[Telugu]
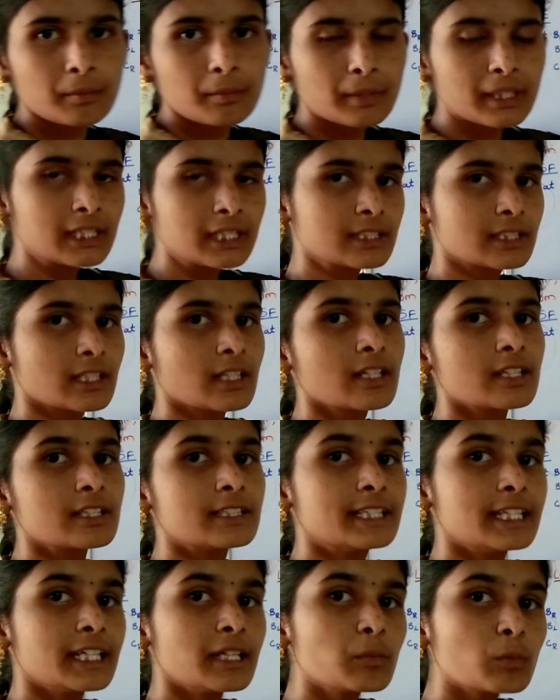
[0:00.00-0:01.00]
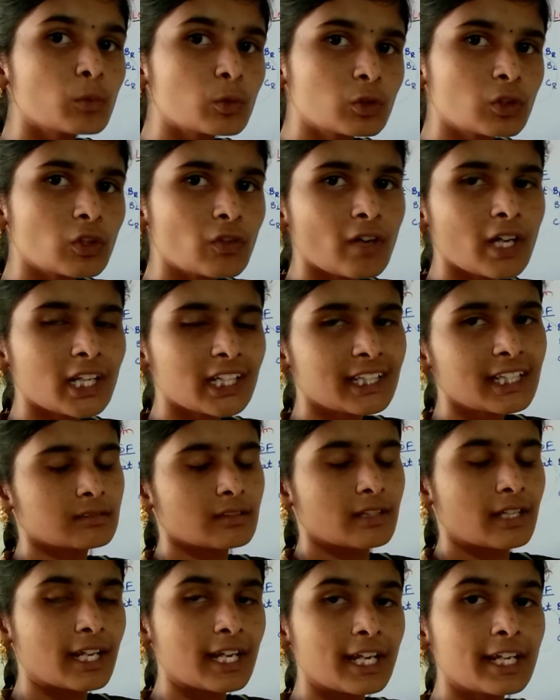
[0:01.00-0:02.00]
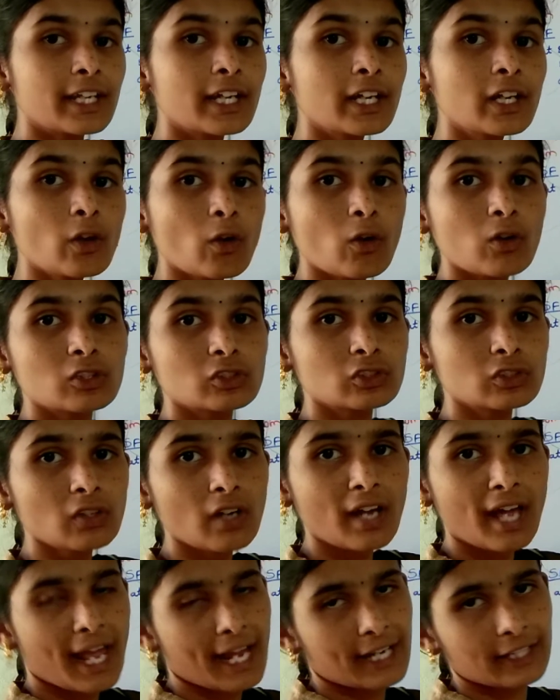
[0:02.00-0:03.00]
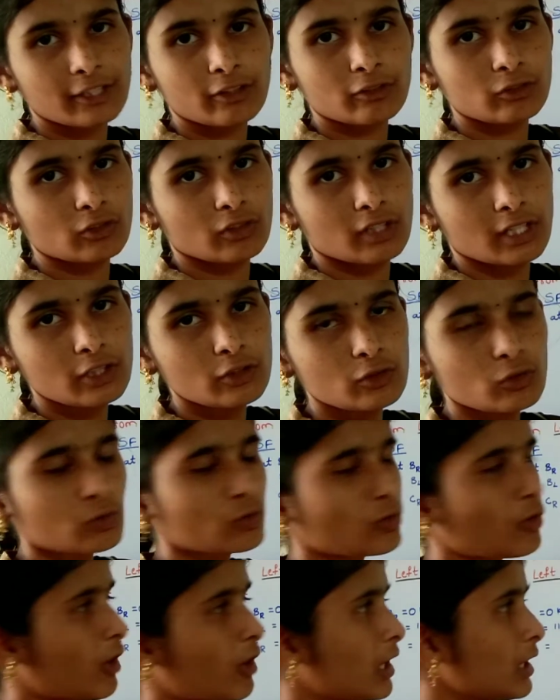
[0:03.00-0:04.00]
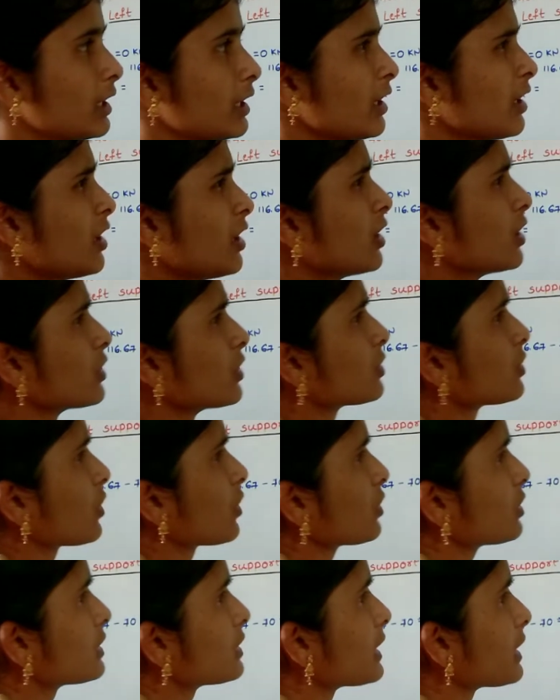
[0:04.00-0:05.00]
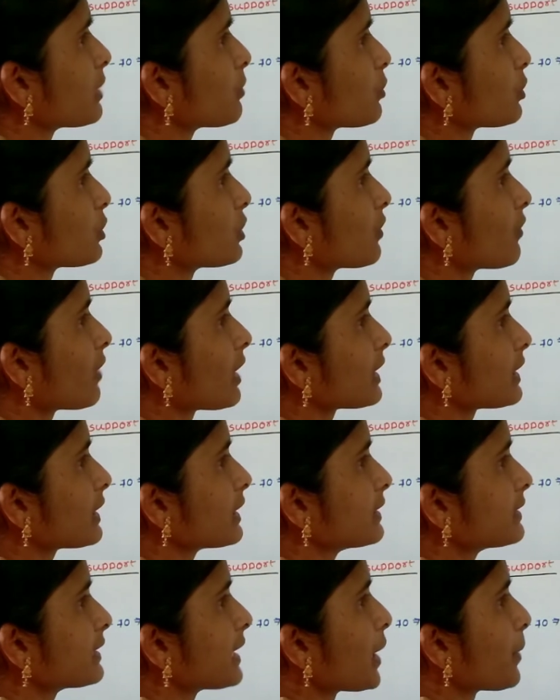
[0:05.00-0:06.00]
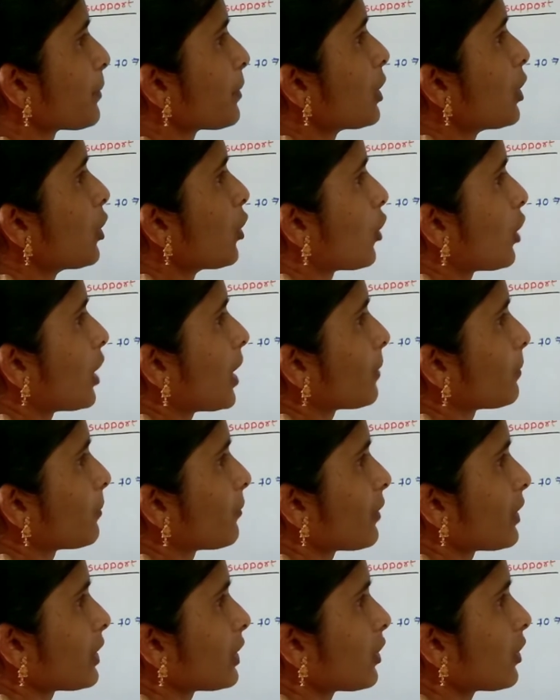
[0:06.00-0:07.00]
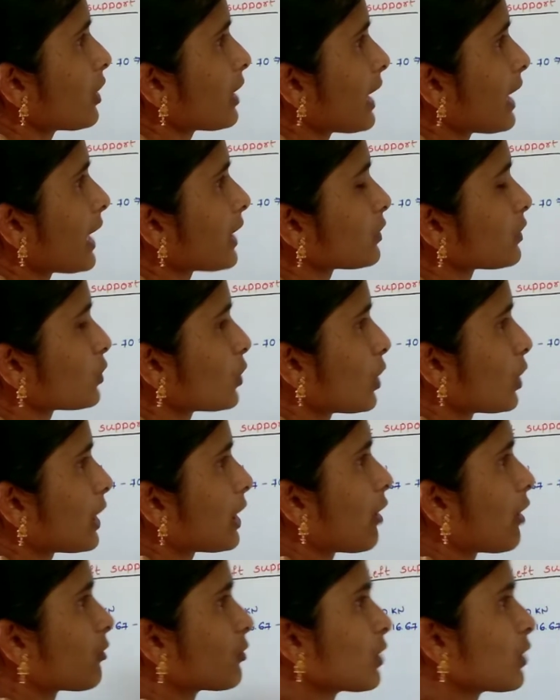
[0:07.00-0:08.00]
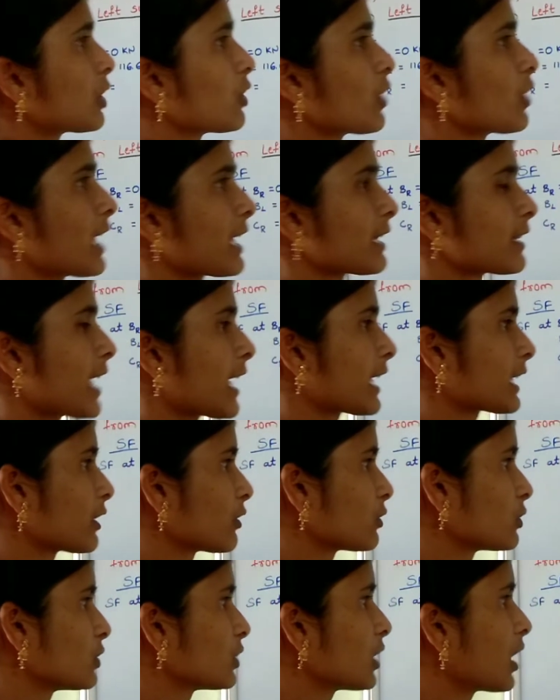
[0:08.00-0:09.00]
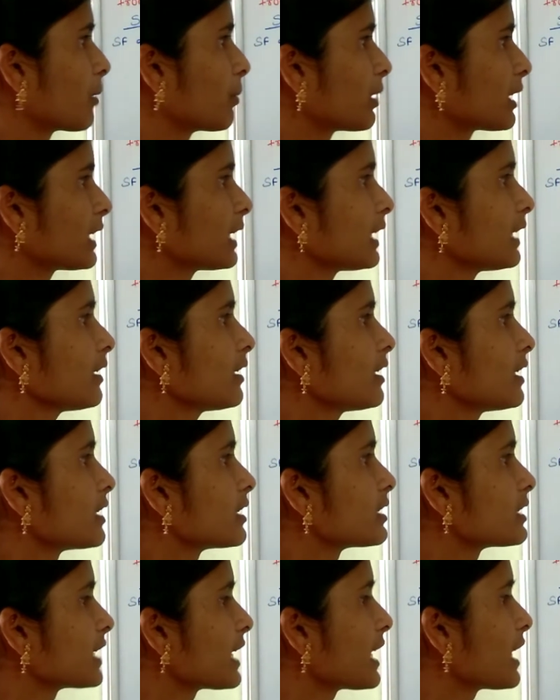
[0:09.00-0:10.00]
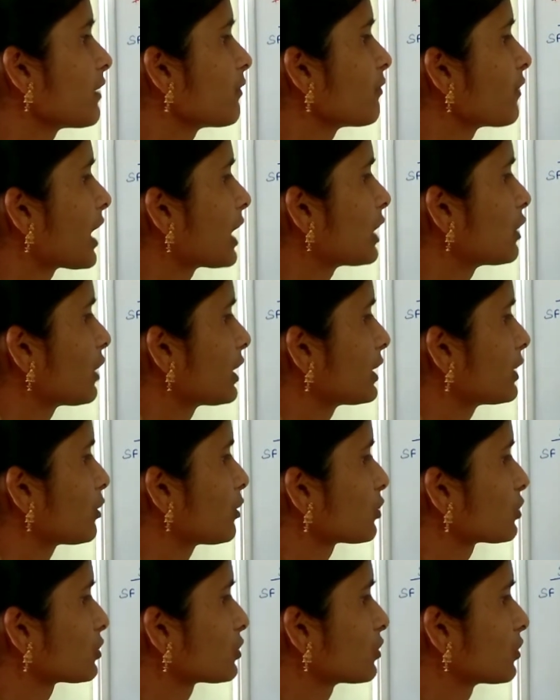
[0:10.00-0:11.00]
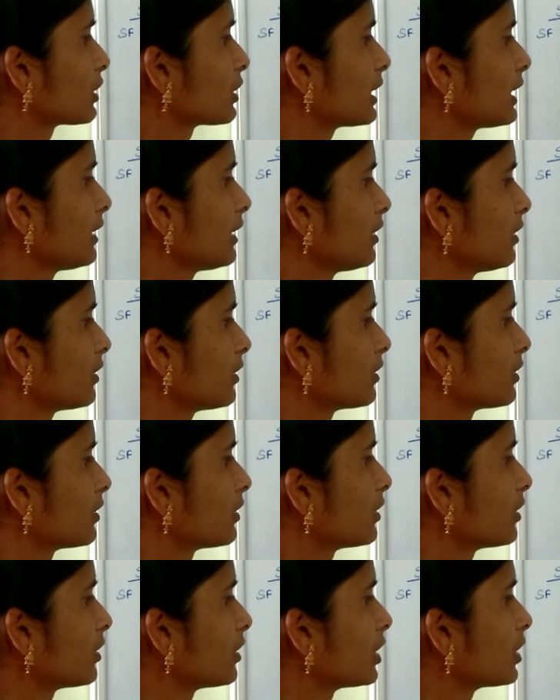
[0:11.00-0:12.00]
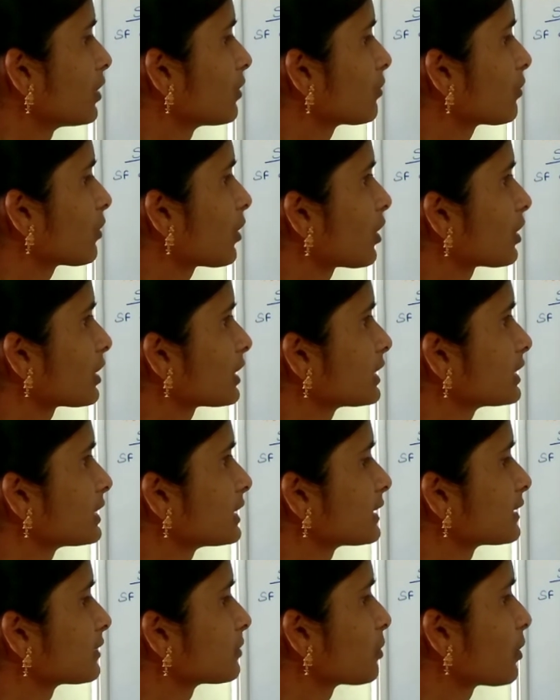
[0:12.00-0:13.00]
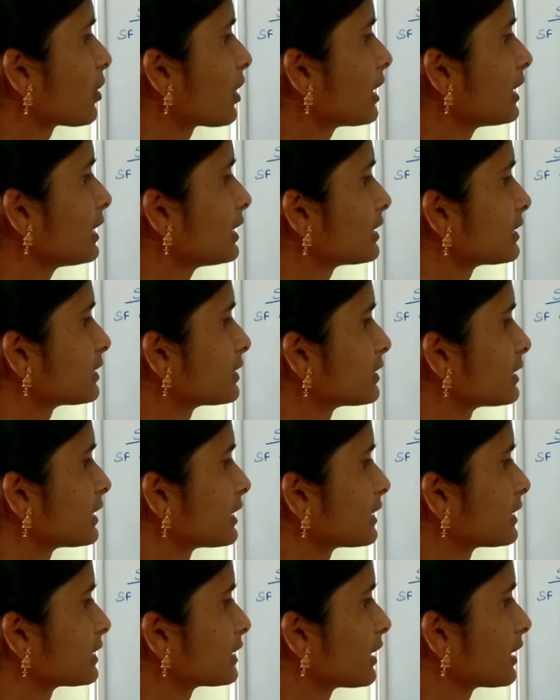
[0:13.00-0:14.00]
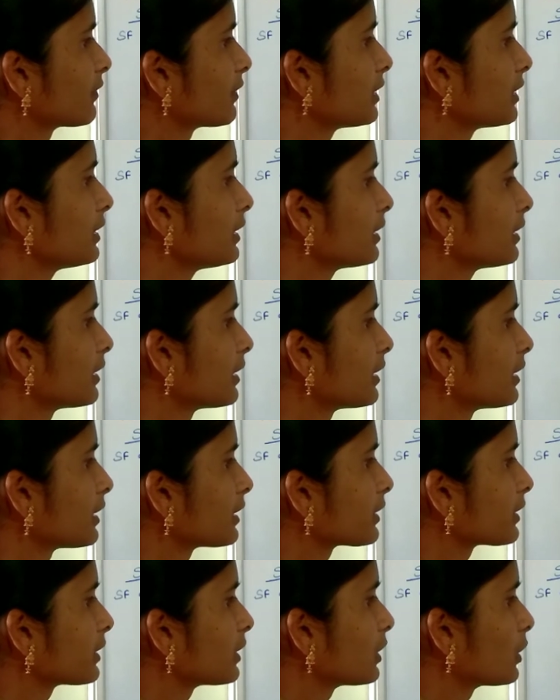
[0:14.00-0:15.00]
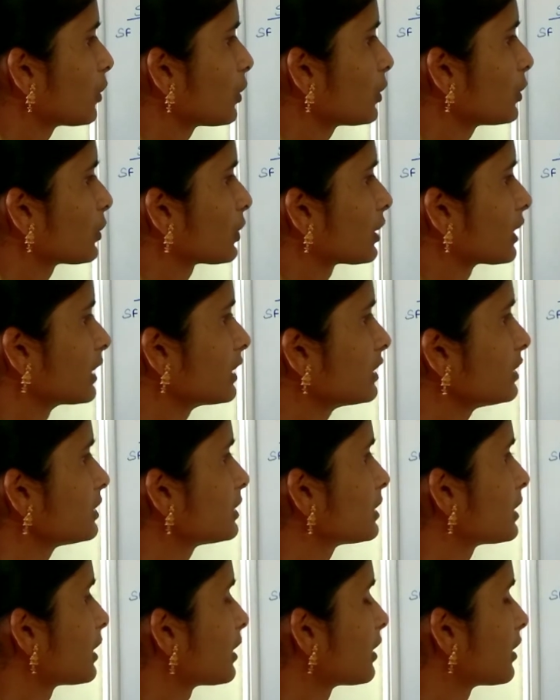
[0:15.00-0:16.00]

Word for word: మీన్స్ సి ముందు వరకు ఏ ఏ లోడ్స్ యాక్ట్ అవుతున్నాయో చూసుకోవాలి సో సి ముందు వరకు సేమ్ ఒక అప్వర్డ్ లోడ్ అండ్ ఇంకొక డౌన్వర్డ్ లోడ్ అయితే యాక్ట్ అవుతుంది కాబట్టి సేమ్ వాల్యూ అయితే వస్తుంది ఫార్టీ సిక్స్ పాయింట్ సిక్స్ సెవెన్ కిలో న్యూటన్స్